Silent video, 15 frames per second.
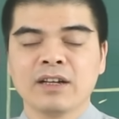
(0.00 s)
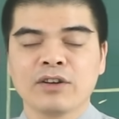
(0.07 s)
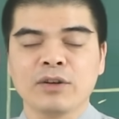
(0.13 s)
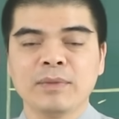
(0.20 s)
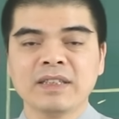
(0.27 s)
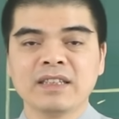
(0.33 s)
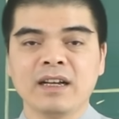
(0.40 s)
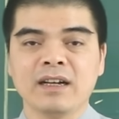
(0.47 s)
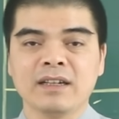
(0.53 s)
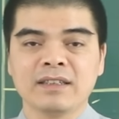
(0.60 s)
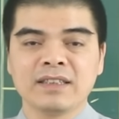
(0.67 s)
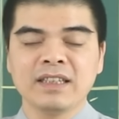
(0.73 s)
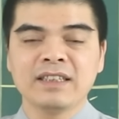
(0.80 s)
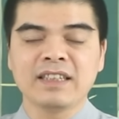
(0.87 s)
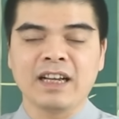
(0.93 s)
Còn bây giờ,
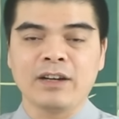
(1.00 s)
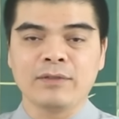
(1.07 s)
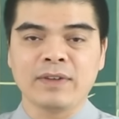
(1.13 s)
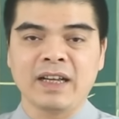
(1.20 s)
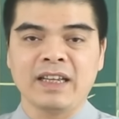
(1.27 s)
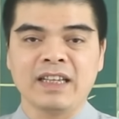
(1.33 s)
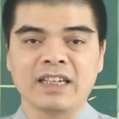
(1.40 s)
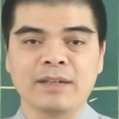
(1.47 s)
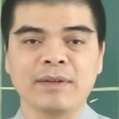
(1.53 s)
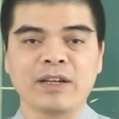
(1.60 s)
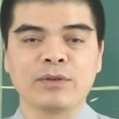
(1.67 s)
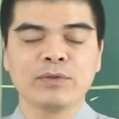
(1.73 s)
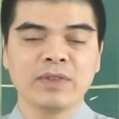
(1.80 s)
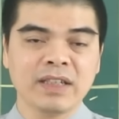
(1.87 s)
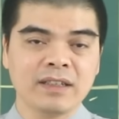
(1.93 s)
xin chào và hẹn gặp
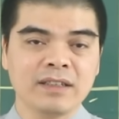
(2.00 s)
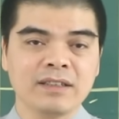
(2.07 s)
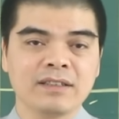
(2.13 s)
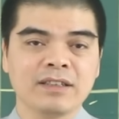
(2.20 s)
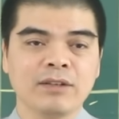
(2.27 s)
lại quý vị